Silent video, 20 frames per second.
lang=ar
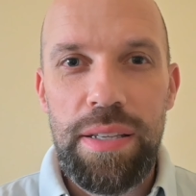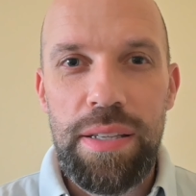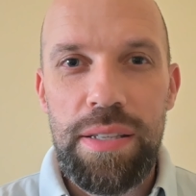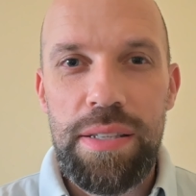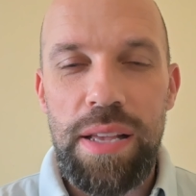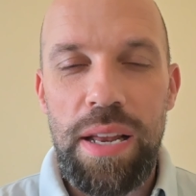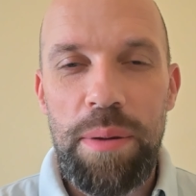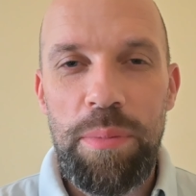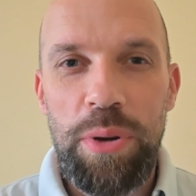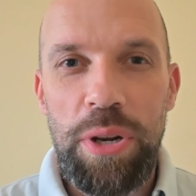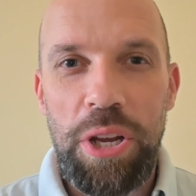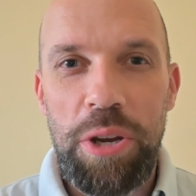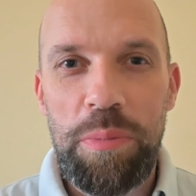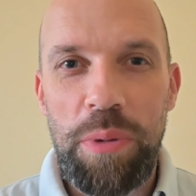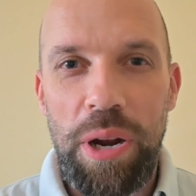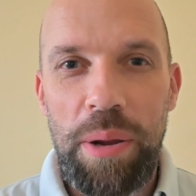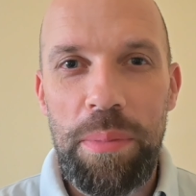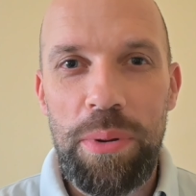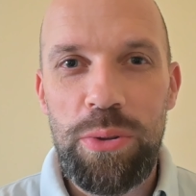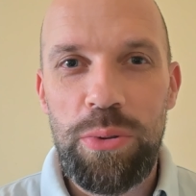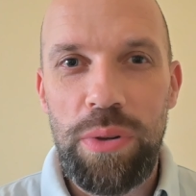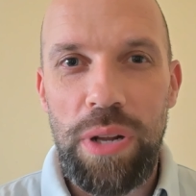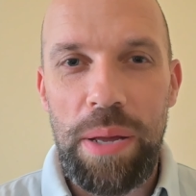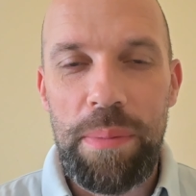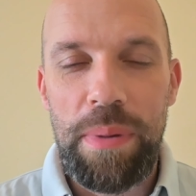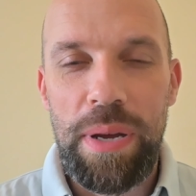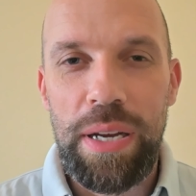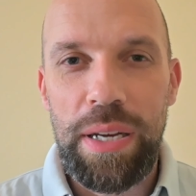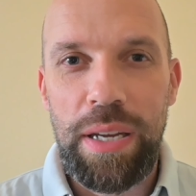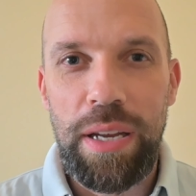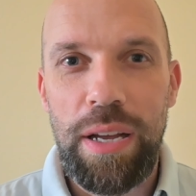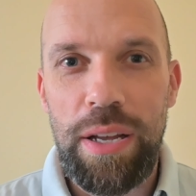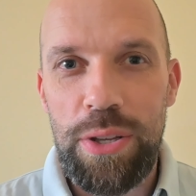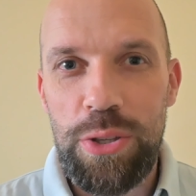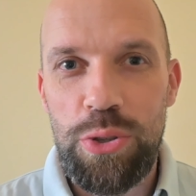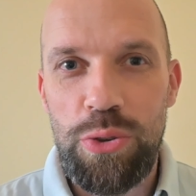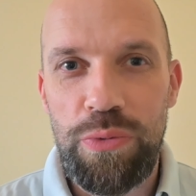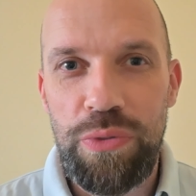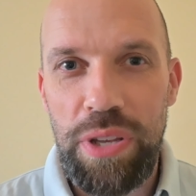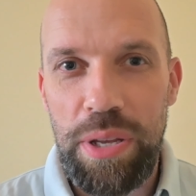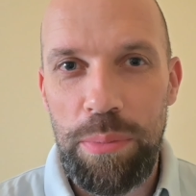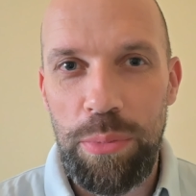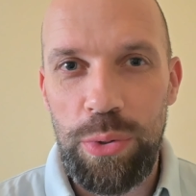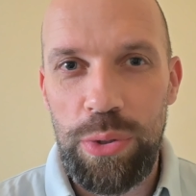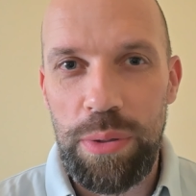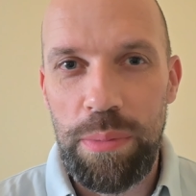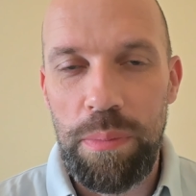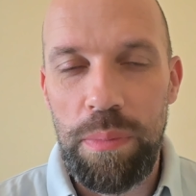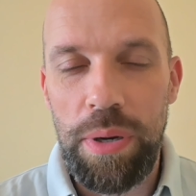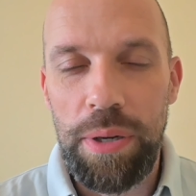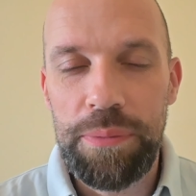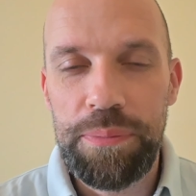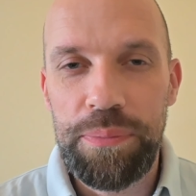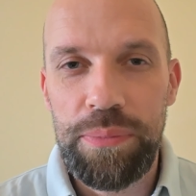السلام عليكم ورحمة الله معك سفيان بوطبة